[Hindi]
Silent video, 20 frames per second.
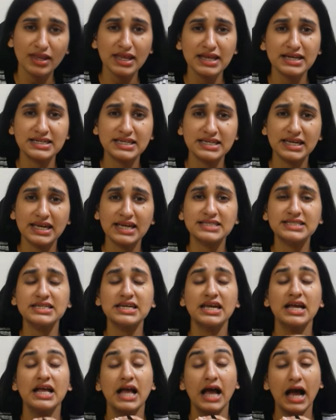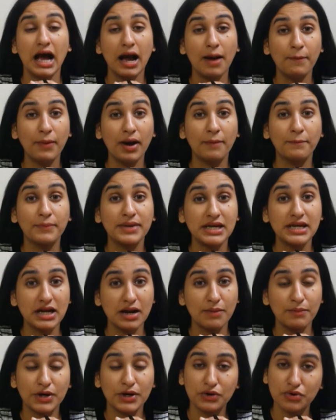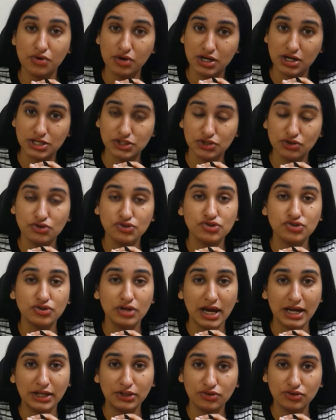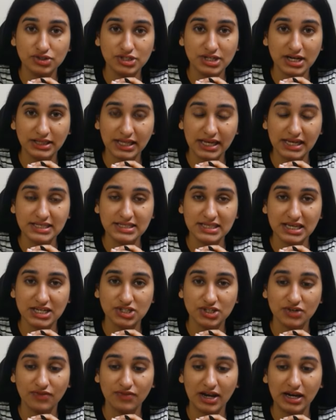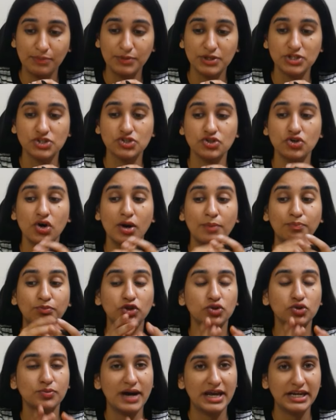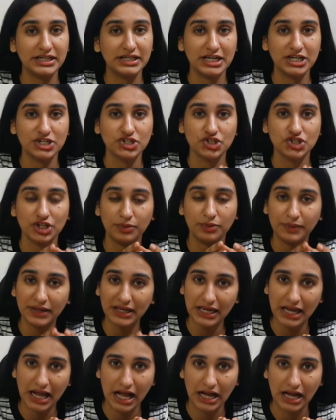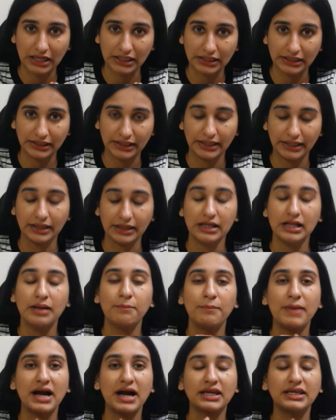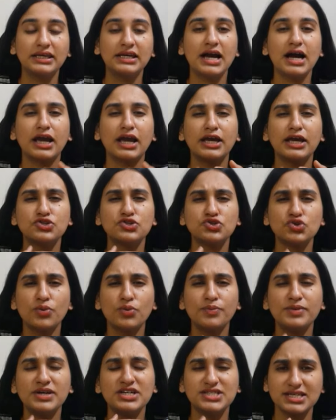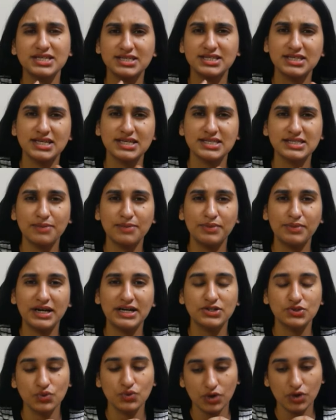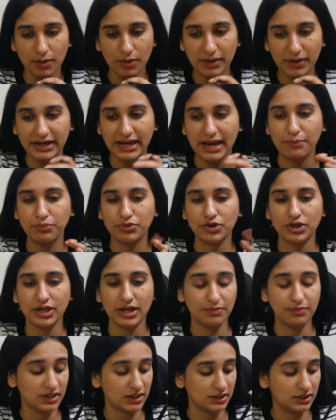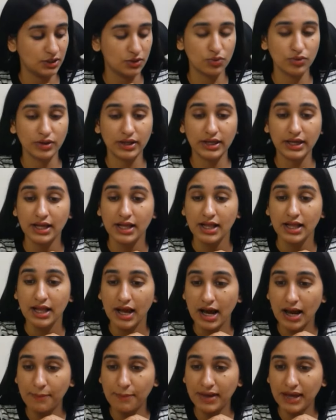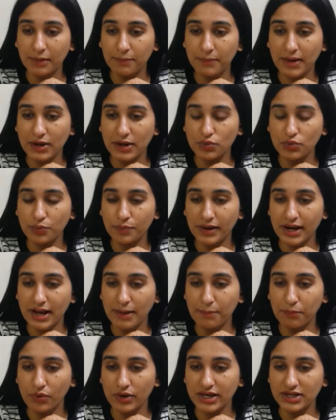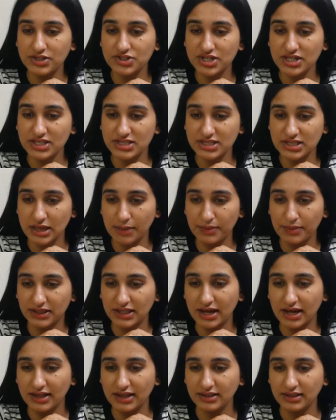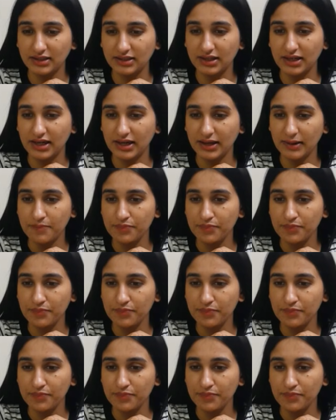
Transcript: ठीक है जी अब अपनी कमर को कस लो जुलाई 2023 सेशन वाले बच्चों अब तो तुम्हारी डेट शीट भी आ गई है बाकी आगे जो भी जैसे जैसे अपडेट्स होंगे मैं टाइम टू टाइम देती रहूंगी अब एक बार ऊपर आपको एक चीज ये बता देते हैं